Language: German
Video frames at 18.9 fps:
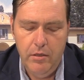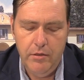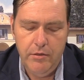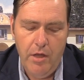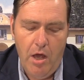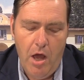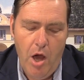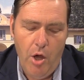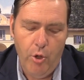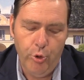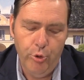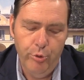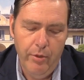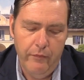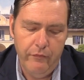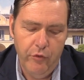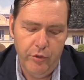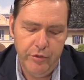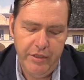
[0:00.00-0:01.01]

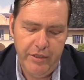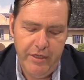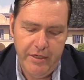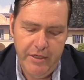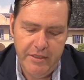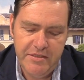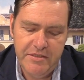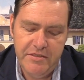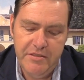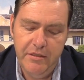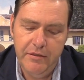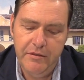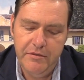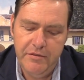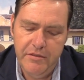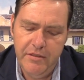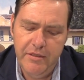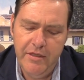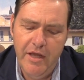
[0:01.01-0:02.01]
Darüber wurde denn das
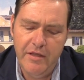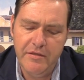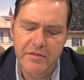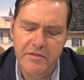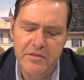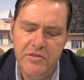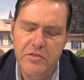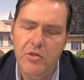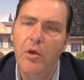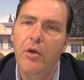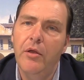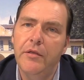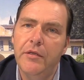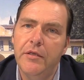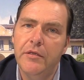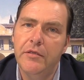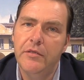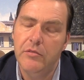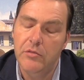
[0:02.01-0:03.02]
Dirnchen ganz
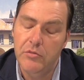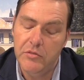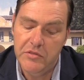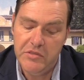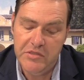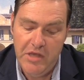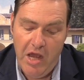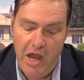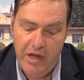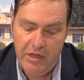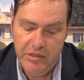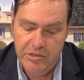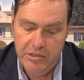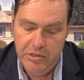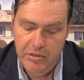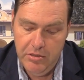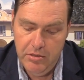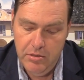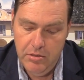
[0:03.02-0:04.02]
zornig und
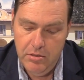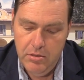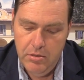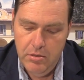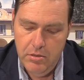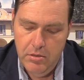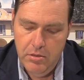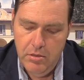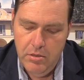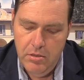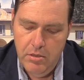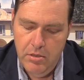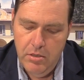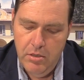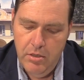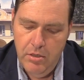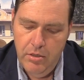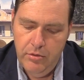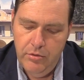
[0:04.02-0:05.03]
sagte,
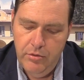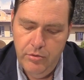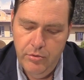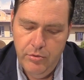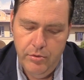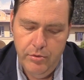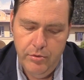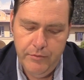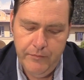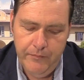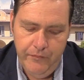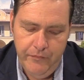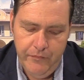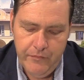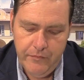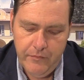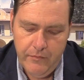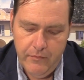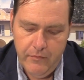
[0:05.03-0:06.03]

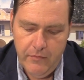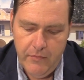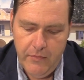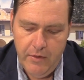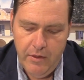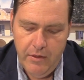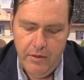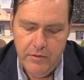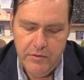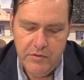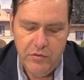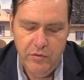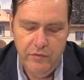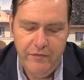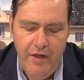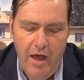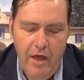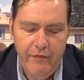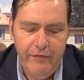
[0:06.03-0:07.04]
Nun,
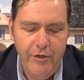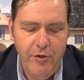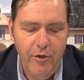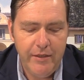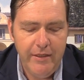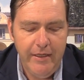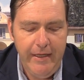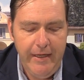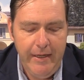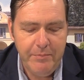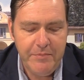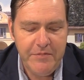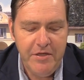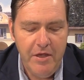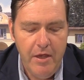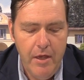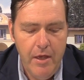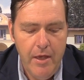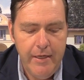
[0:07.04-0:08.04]
so wahr wie Gott
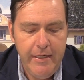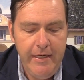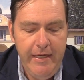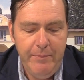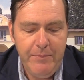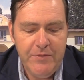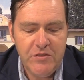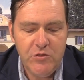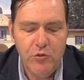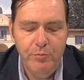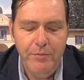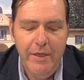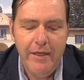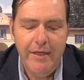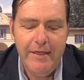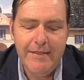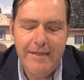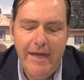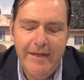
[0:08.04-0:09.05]
lebt, gibst du mir
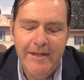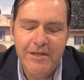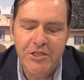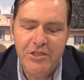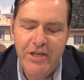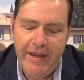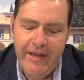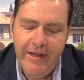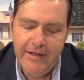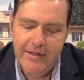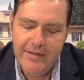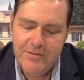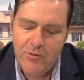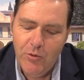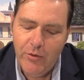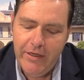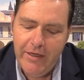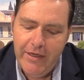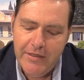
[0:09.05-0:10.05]
nicht einen Schenkel,
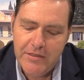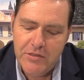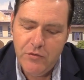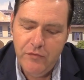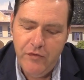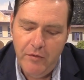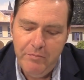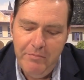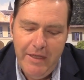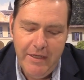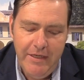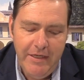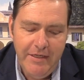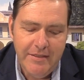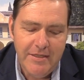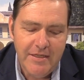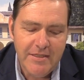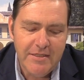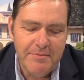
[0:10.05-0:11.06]
so kriegst du von mir
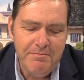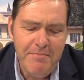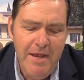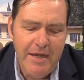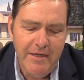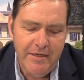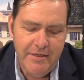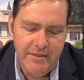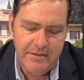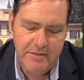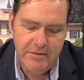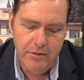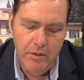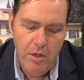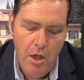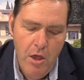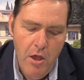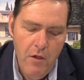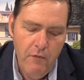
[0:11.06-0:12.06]
nicht das Mindeste,
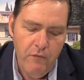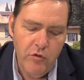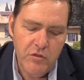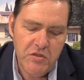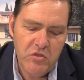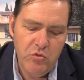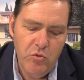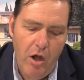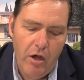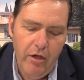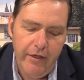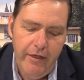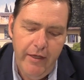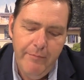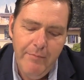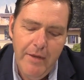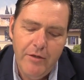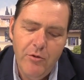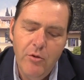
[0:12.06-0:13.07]
wozu auch
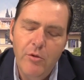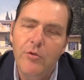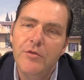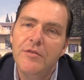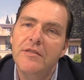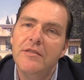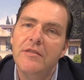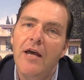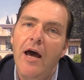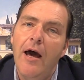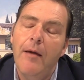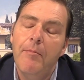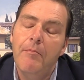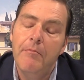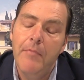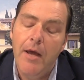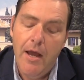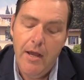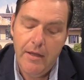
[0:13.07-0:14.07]
immer du Lust
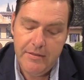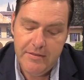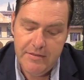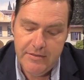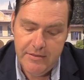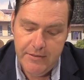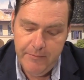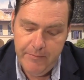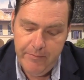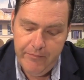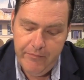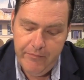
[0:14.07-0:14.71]
haben magst.